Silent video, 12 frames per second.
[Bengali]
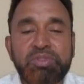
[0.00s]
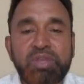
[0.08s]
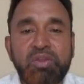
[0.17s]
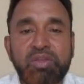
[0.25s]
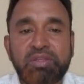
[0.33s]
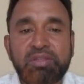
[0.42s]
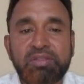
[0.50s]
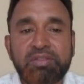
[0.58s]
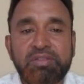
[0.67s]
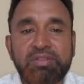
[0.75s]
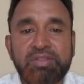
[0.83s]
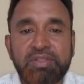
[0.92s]
উচ্চ
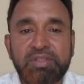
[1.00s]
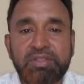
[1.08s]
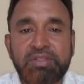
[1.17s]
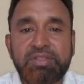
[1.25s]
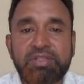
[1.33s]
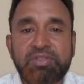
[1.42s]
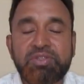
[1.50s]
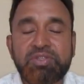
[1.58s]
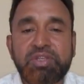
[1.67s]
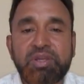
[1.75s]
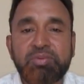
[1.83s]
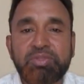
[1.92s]
বিদ্যালয়টি শ্রেষ্ঠ
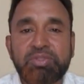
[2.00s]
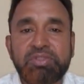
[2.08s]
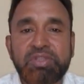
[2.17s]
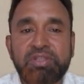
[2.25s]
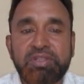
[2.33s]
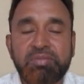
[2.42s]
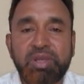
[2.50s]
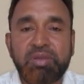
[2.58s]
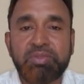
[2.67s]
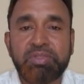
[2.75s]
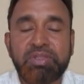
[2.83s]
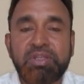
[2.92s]
শিক্ষা প্রতিষ্ঠান হিসাবে
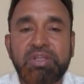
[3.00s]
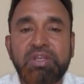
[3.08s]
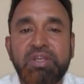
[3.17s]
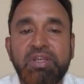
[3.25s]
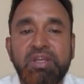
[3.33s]
আমাদের